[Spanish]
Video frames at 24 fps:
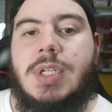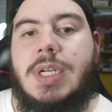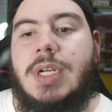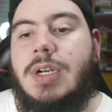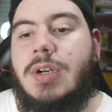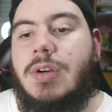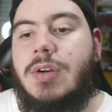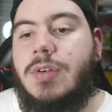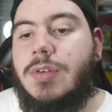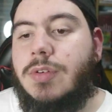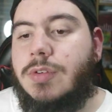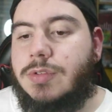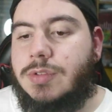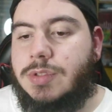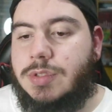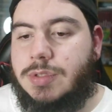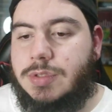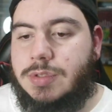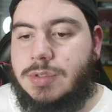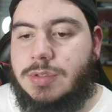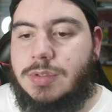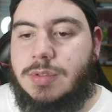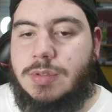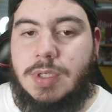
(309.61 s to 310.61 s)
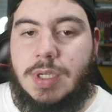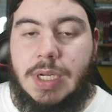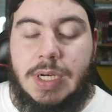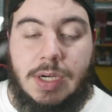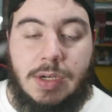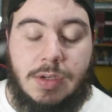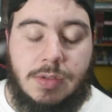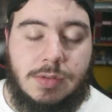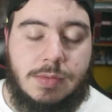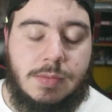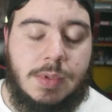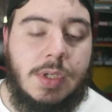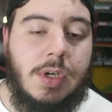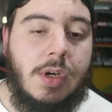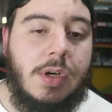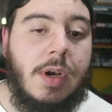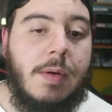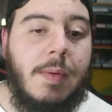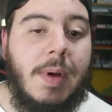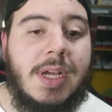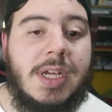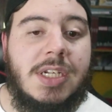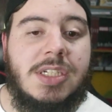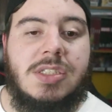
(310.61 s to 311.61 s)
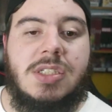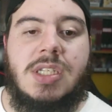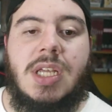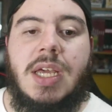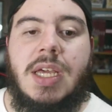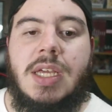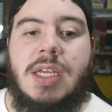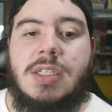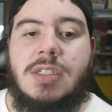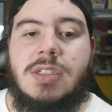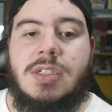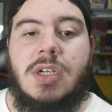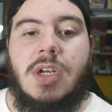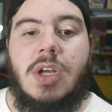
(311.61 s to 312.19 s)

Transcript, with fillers: en los, en los bueno, en el backstage